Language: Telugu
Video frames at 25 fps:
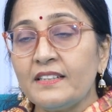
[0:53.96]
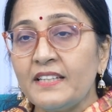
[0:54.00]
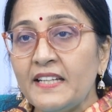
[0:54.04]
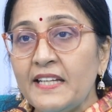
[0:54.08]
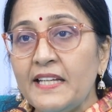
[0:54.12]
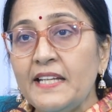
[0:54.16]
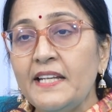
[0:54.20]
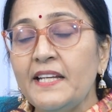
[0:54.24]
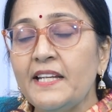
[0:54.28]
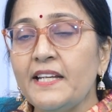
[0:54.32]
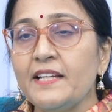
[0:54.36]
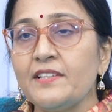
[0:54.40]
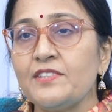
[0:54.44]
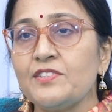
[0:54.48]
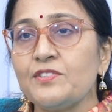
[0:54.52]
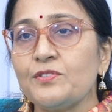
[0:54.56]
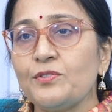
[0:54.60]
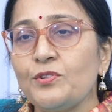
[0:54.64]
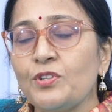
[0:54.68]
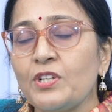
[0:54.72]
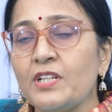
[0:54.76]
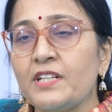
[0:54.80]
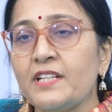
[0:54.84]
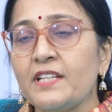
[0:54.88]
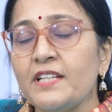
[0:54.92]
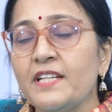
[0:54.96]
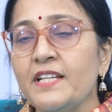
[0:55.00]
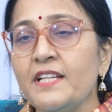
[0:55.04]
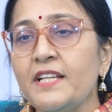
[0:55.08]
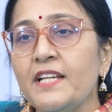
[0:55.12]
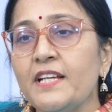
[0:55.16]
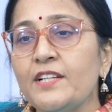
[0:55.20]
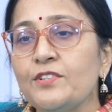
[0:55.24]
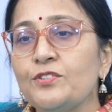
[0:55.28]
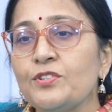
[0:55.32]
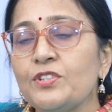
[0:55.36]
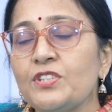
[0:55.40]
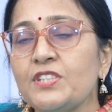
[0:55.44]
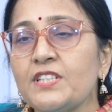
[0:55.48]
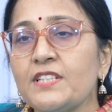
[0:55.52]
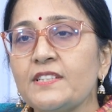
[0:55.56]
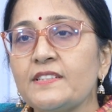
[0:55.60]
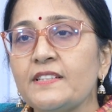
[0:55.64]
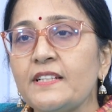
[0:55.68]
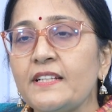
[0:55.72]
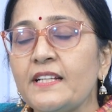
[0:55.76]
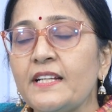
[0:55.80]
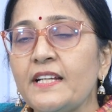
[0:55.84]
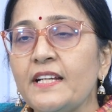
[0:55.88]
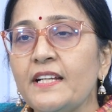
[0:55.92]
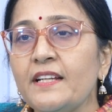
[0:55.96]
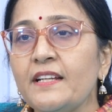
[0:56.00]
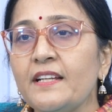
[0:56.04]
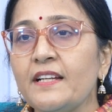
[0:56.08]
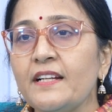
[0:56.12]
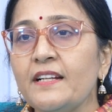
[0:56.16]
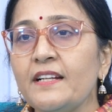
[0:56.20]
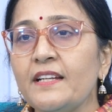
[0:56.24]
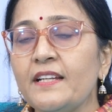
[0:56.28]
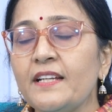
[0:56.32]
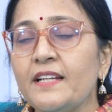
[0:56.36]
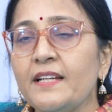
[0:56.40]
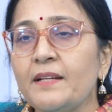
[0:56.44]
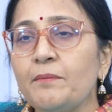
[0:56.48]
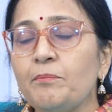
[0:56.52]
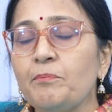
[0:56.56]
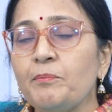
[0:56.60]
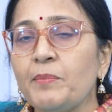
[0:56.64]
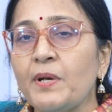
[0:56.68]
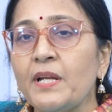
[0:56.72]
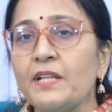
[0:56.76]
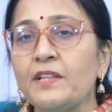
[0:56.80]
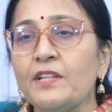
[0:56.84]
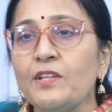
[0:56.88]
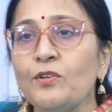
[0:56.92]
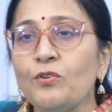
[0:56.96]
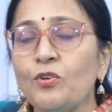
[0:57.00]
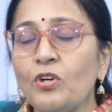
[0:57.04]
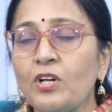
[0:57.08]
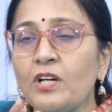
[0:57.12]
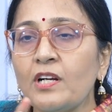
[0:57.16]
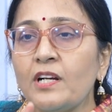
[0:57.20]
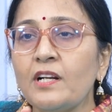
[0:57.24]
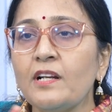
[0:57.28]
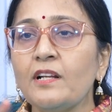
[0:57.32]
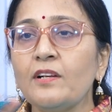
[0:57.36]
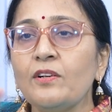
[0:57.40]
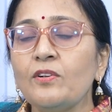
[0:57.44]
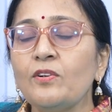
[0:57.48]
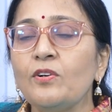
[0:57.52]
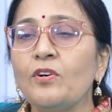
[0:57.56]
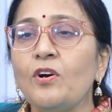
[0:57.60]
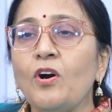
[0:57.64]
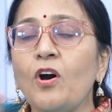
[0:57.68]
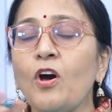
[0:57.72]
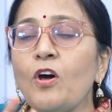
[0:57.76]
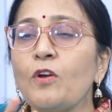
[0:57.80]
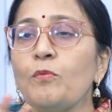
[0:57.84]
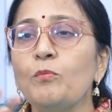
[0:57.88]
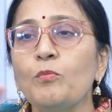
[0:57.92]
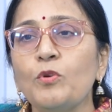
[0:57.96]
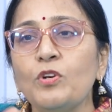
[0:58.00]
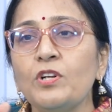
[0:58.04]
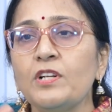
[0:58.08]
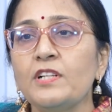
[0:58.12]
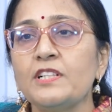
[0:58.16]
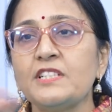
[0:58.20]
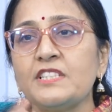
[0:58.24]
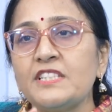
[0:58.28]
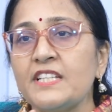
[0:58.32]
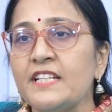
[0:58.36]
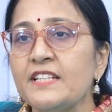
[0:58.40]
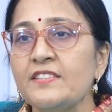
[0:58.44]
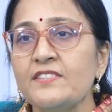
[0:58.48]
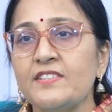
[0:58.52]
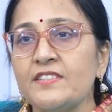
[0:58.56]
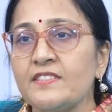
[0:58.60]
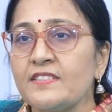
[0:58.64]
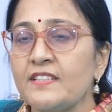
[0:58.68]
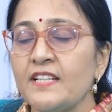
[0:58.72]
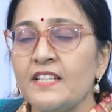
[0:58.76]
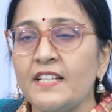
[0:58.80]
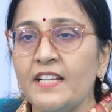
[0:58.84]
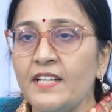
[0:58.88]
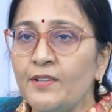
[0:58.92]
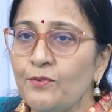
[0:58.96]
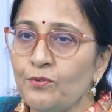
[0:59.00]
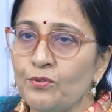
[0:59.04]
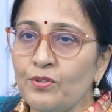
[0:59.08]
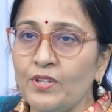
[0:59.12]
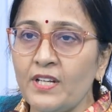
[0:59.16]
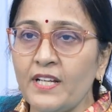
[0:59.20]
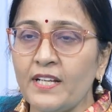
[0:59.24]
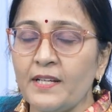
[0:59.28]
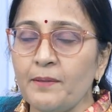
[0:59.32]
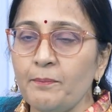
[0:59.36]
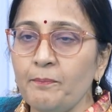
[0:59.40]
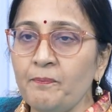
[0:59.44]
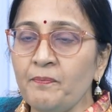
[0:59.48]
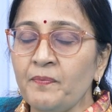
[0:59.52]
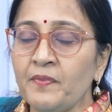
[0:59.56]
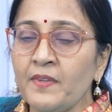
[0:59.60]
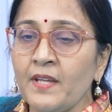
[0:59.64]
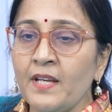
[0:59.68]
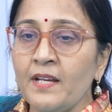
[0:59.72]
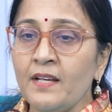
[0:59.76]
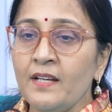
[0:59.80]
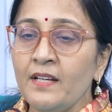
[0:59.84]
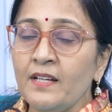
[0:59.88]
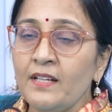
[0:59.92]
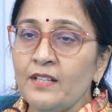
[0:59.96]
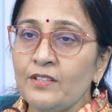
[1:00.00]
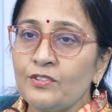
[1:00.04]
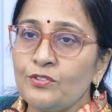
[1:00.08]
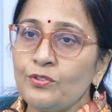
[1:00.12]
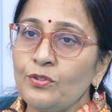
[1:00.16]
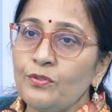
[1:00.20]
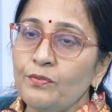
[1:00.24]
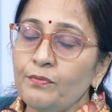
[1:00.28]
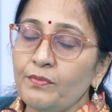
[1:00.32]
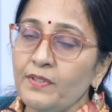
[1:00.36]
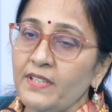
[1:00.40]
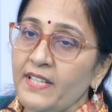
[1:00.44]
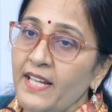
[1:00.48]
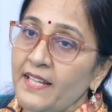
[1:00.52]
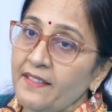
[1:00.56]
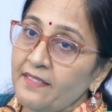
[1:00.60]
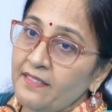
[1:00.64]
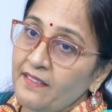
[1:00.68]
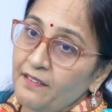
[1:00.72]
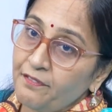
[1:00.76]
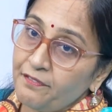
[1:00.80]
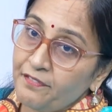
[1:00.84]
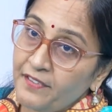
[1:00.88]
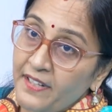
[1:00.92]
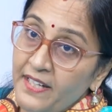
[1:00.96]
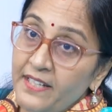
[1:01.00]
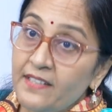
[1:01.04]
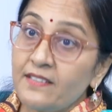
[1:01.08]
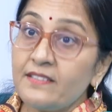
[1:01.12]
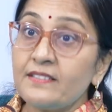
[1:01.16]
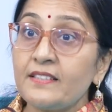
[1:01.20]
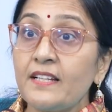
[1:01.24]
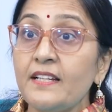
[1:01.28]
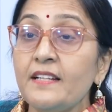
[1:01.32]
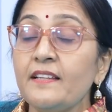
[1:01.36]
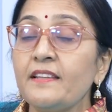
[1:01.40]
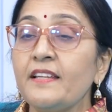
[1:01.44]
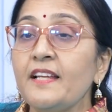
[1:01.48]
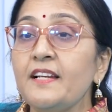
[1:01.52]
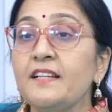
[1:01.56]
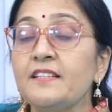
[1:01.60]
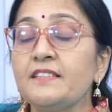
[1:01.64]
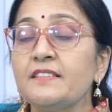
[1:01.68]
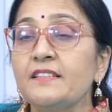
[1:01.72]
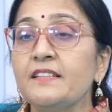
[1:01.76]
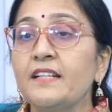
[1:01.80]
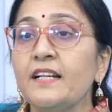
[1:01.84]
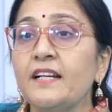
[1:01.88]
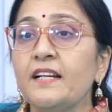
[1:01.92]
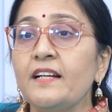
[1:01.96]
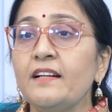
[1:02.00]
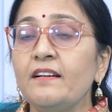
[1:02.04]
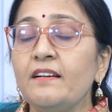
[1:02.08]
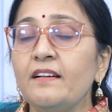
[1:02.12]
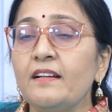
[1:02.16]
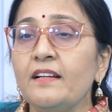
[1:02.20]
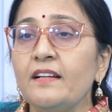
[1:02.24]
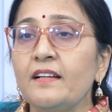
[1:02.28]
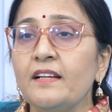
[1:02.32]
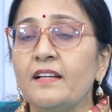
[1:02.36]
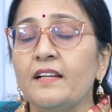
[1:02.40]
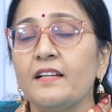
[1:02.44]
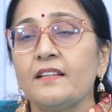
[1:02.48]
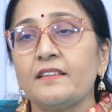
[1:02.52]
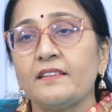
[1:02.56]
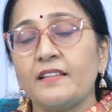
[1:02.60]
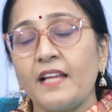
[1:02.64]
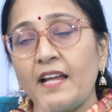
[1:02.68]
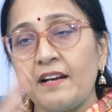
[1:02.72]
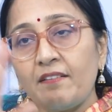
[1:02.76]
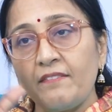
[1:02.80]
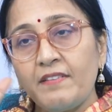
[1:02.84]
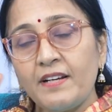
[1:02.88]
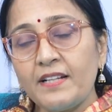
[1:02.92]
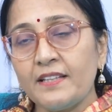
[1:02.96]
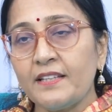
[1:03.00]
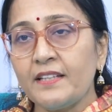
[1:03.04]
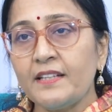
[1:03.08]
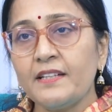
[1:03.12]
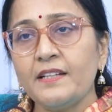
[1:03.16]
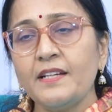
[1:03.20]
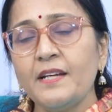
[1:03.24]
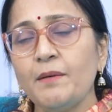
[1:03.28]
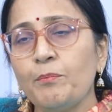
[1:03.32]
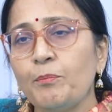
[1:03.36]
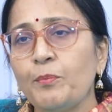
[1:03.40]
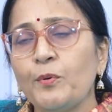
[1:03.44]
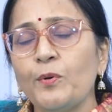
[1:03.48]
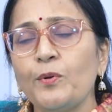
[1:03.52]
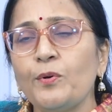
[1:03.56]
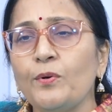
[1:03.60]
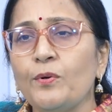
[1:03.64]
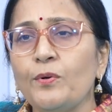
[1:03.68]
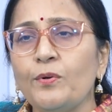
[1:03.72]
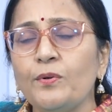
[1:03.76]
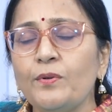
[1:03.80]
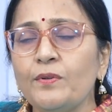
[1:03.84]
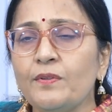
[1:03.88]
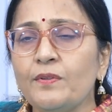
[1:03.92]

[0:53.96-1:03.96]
టీనేజ్ ఒక టీనేజ్ వచ్చేసరికి ఏంటంటే ప్రతి ఒక్కళ్ళలో హార్మోనల్ చేంజెస్ అనేవి ఉంటాయి సో ఎంత ఫ్రెండ్స్ అని తెలిసినా తర్వాత ఎప్పుడో